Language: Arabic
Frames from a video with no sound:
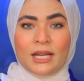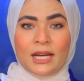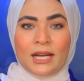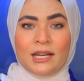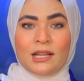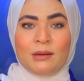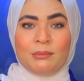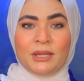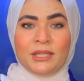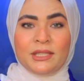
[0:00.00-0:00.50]

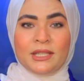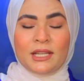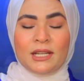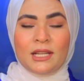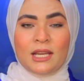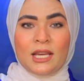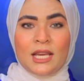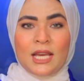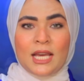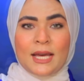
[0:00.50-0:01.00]
إعلامي
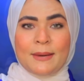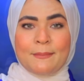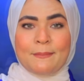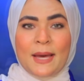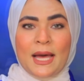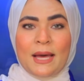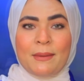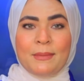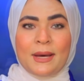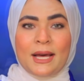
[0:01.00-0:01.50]

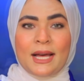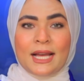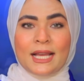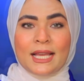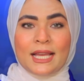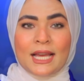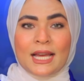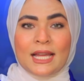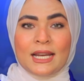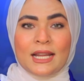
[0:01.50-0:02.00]
مهما
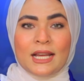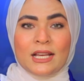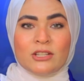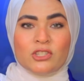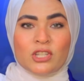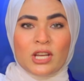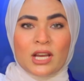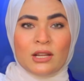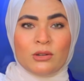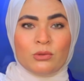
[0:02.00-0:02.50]
كان
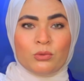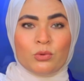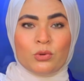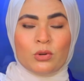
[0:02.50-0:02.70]
شأن